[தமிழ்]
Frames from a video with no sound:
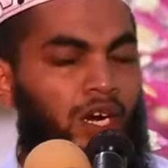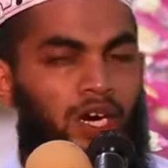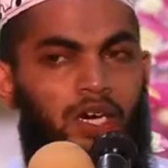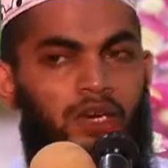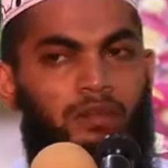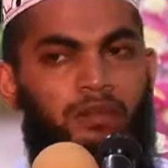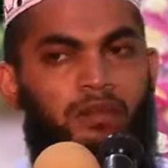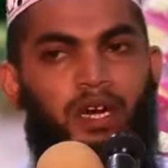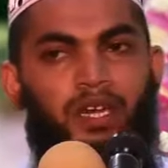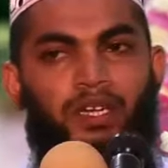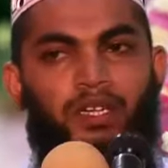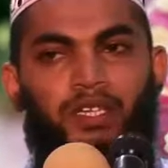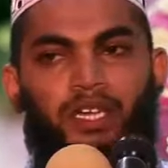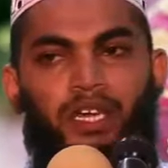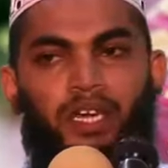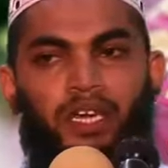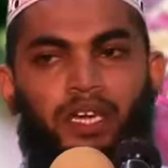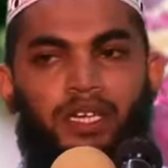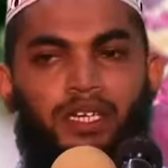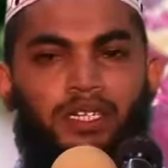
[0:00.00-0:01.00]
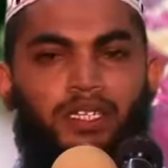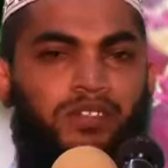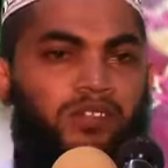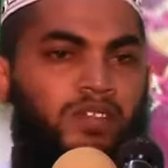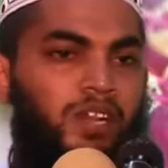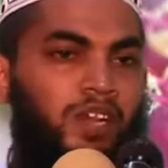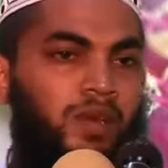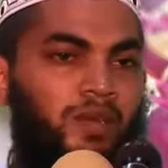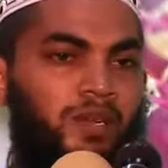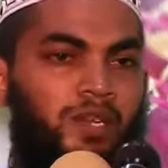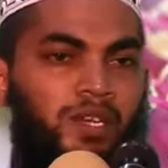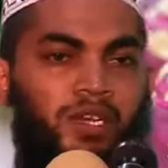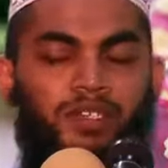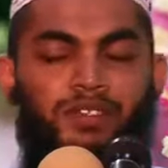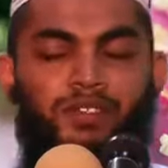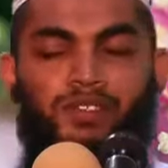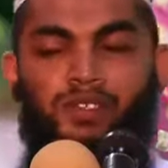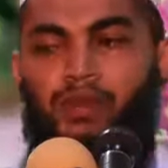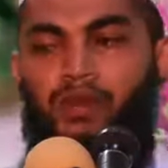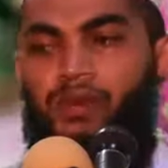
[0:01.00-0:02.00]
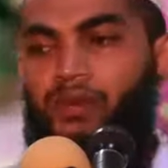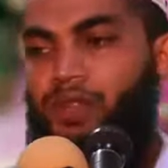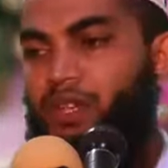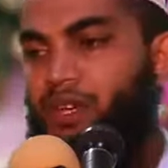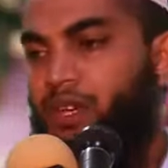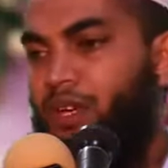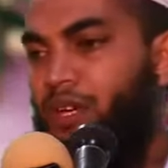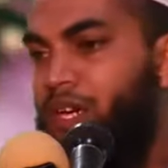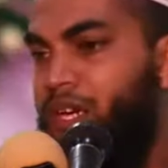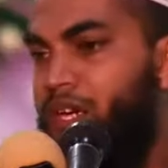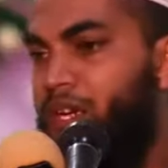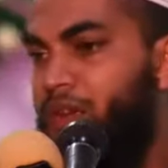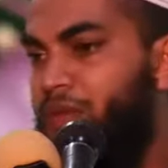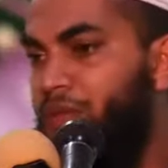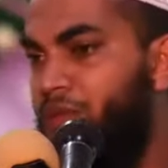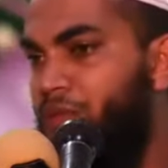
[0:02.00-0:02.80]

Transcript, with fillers: அன்பார்ந்த இஸ்லாமிய சகோதரர்களே